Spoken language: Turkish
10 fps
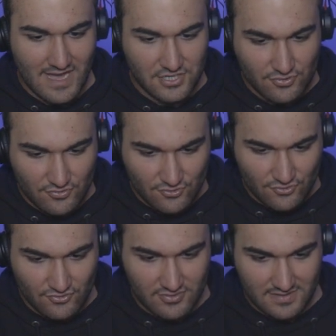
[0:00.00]
Ver şu
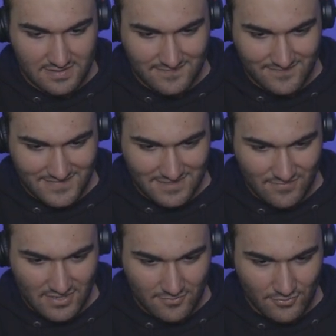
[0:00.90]
tuzu.
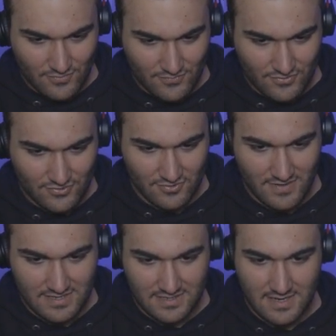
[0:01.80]
Bana kodumun
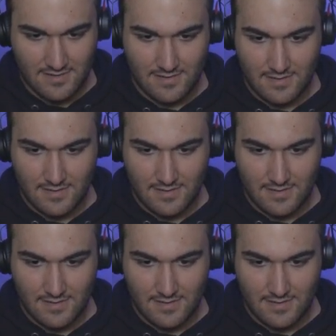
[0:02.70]
tuzunu ver. Ha.